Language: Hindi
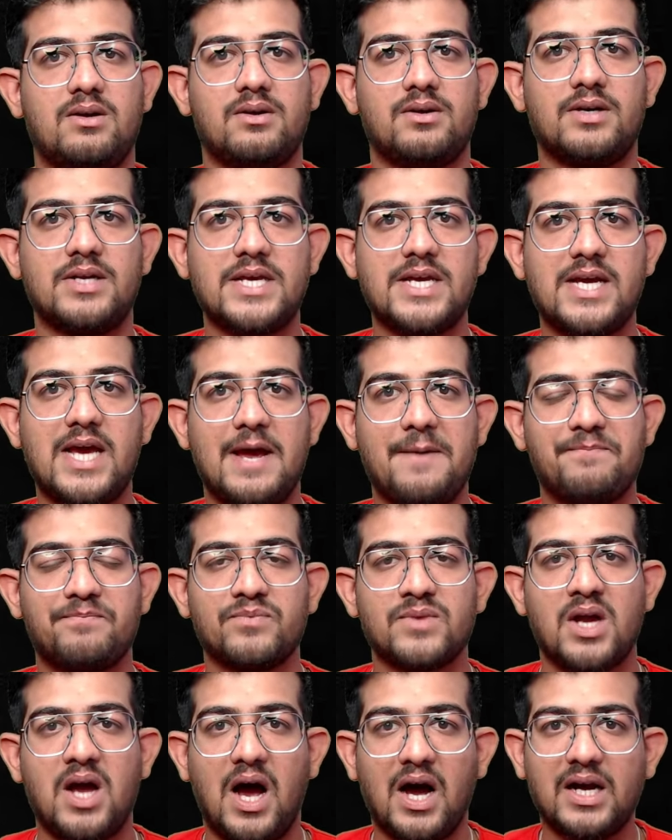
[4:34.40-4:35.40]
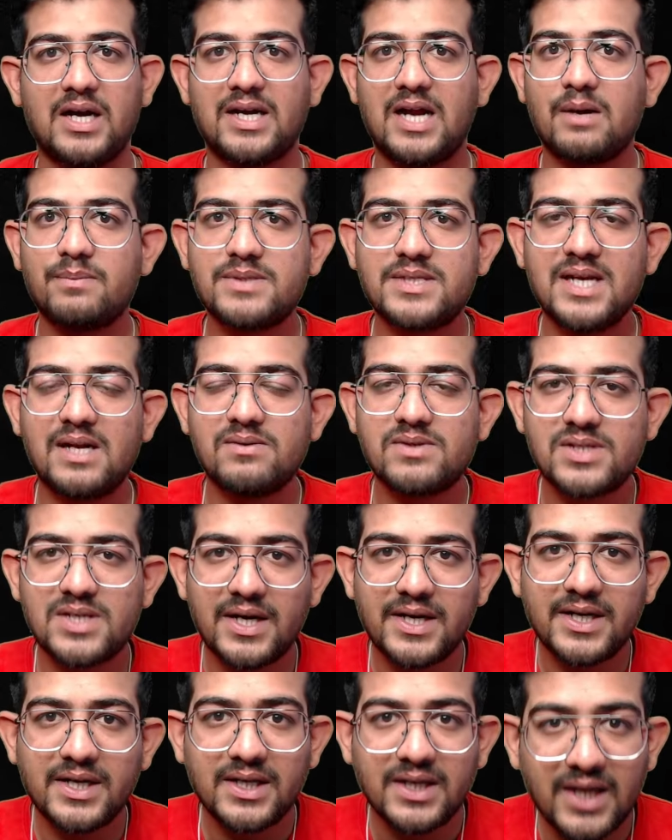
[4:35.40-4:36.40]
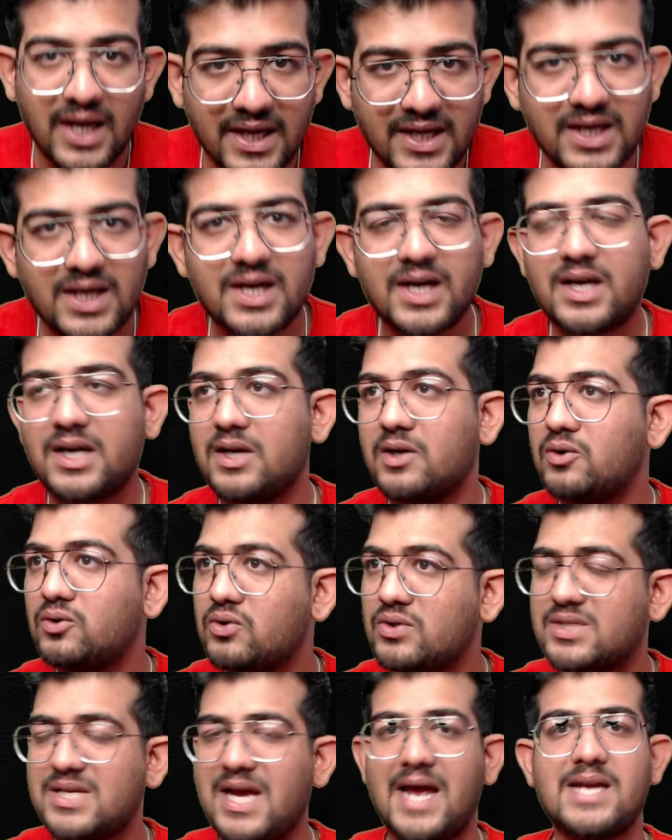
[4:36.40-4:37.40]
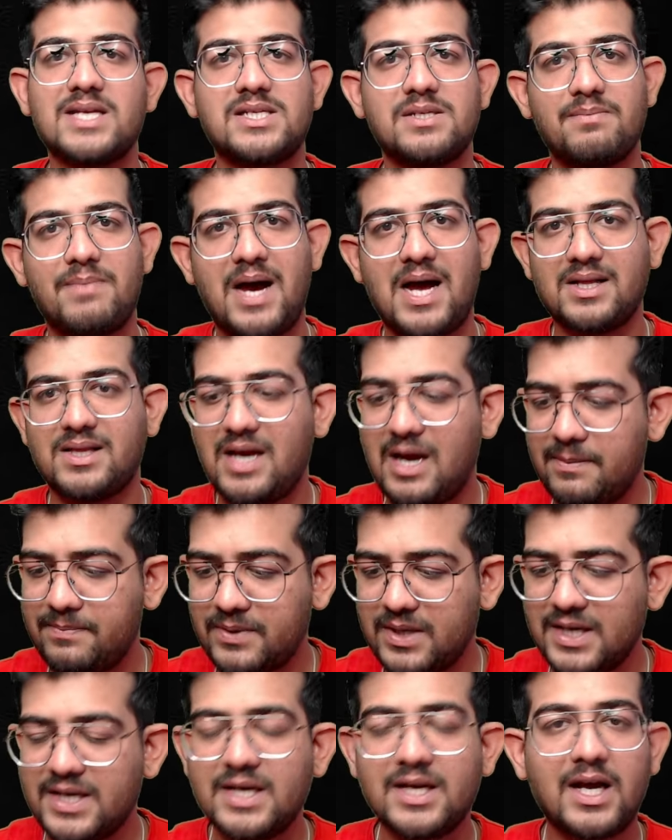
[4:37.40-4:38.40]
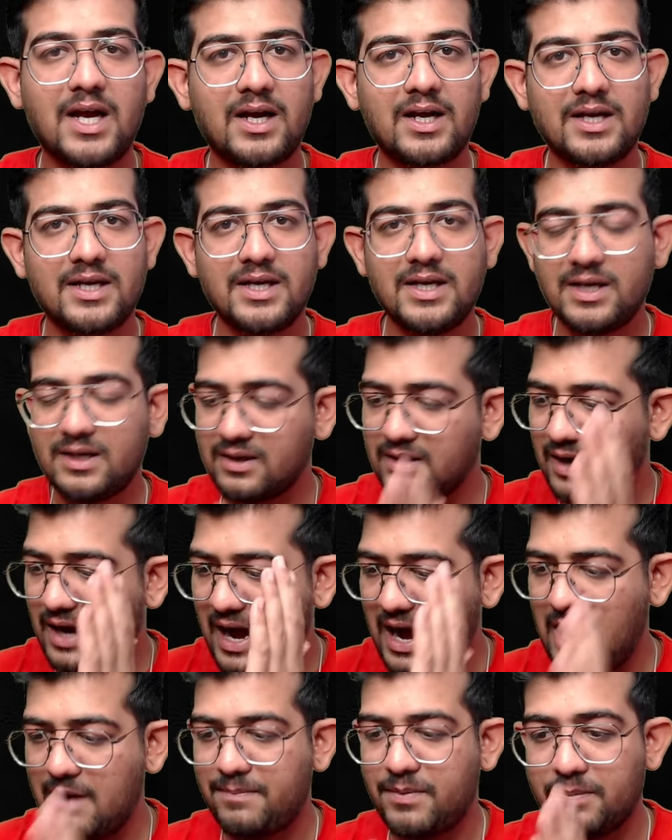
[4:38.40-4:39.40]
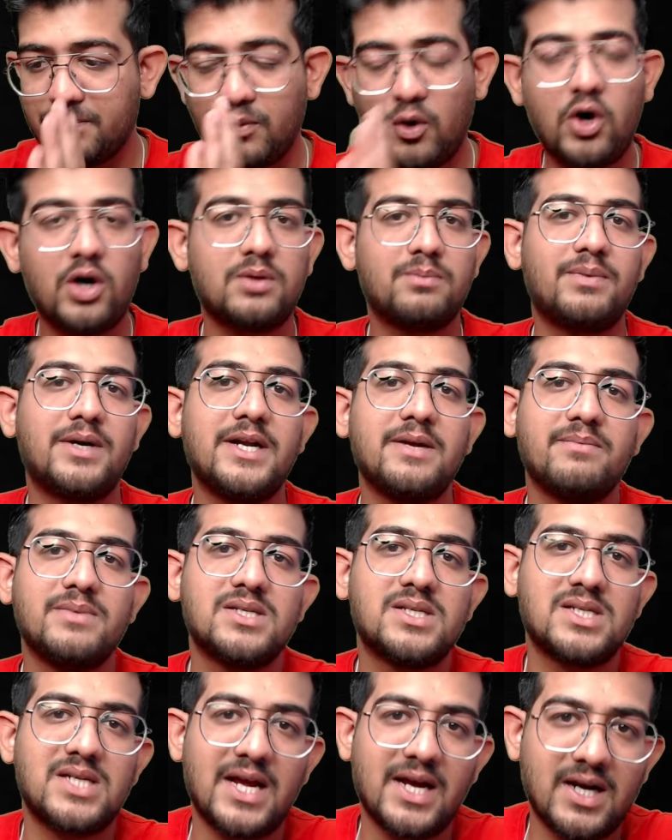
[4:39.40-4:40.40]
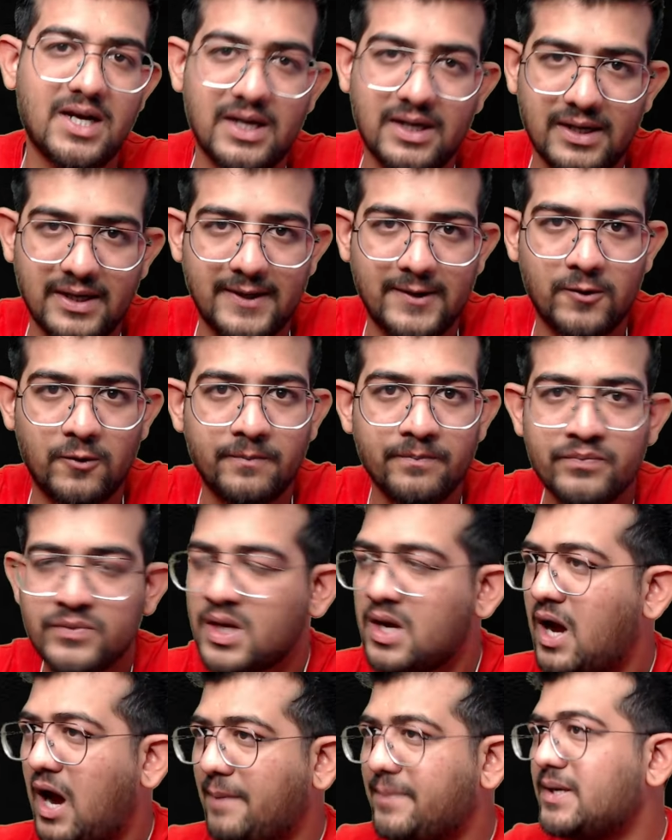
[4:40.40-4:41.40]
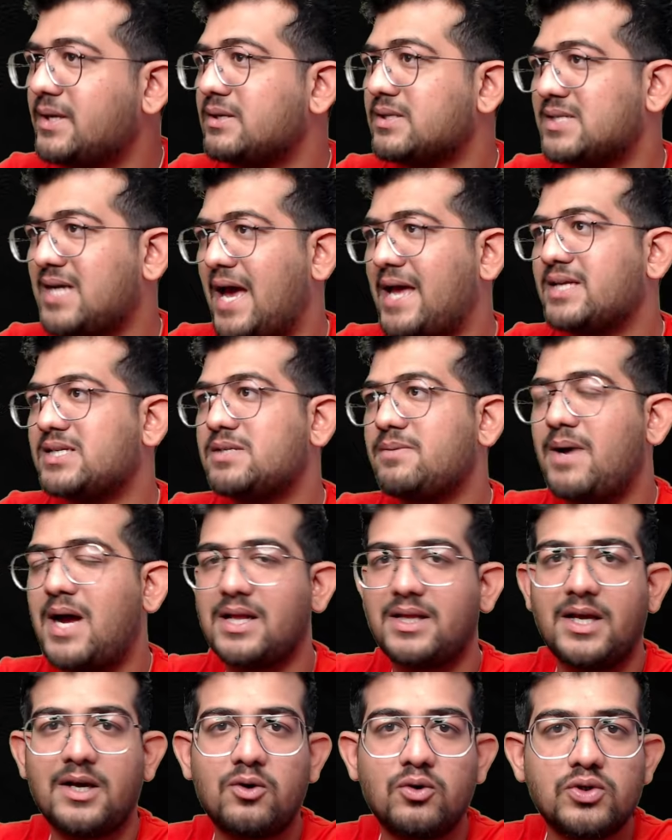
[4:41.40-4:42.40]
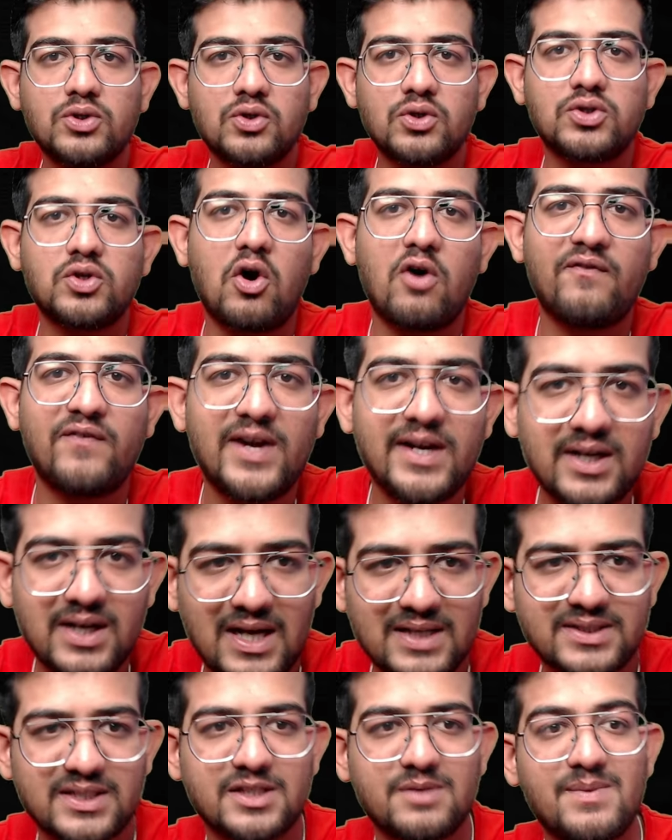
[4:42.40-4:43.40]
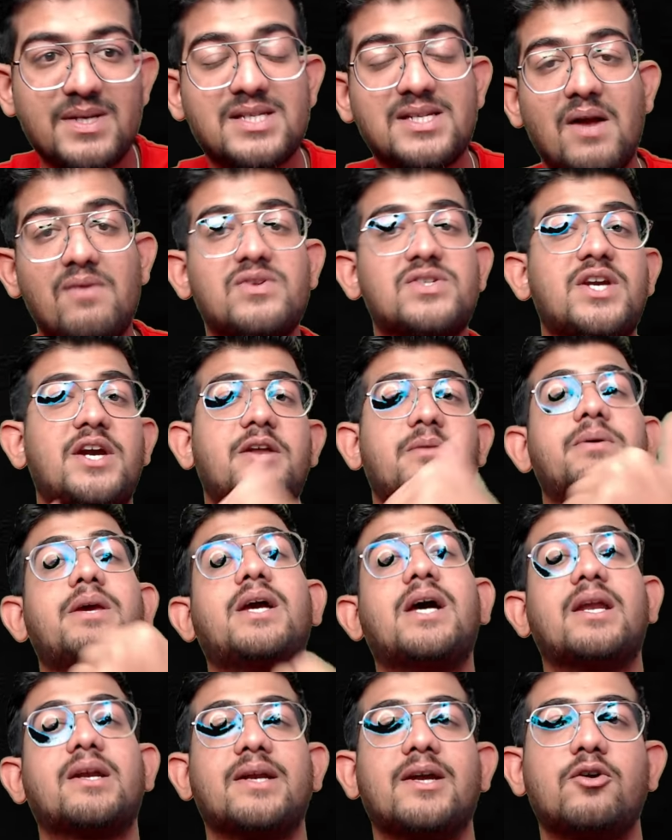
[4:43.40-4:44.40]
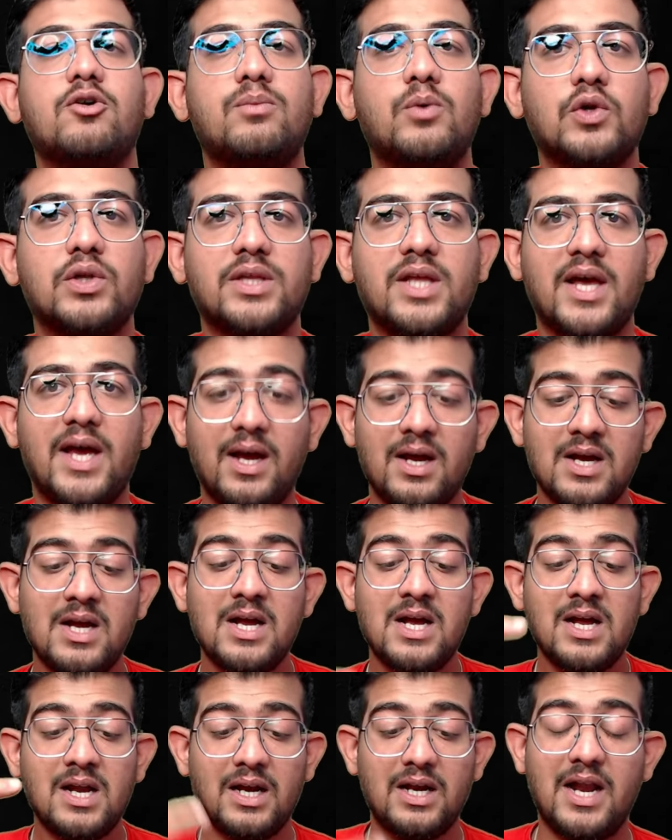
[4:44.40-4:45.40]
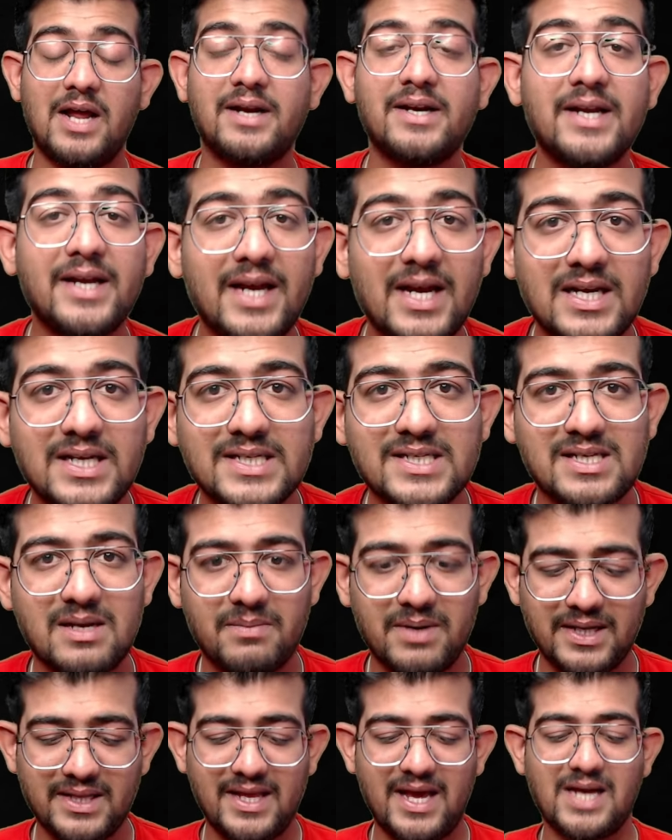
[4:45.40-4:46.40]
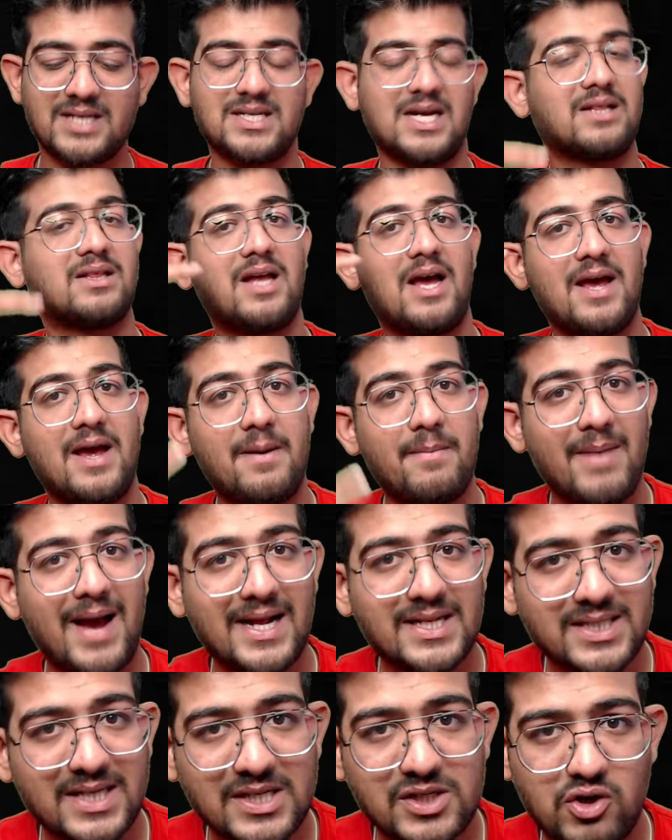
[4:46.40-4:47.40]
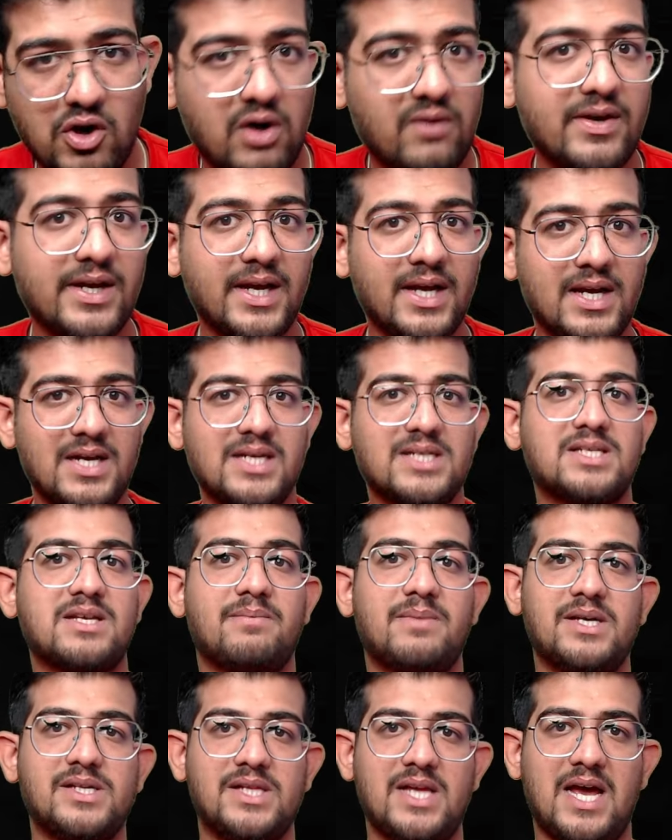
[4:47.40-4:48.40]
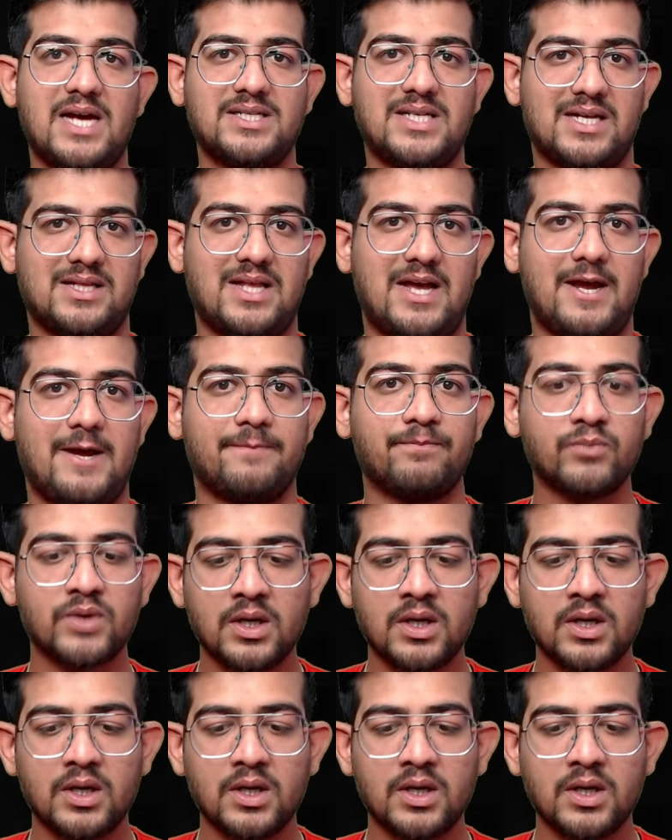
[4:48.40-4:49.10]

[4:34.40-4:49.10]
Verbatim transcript: ठीक है अगर आप सेल्फ स्टडी नहीं कर रहे हो तो जाहिर सी बात है आप कहीं ना कहीं आप बहुत बड़ी मिस्टेक कर रहे हो अभी जाहिर सी बात है कुछ कुछ ऑफलाइन क्लासेस में सेल्फ स्टडी भी करने को बोलते हैं लर्निंग के लिए समय दिया जाता है मैथ्स के सॉल्विंग के लिए समय दिया जाता है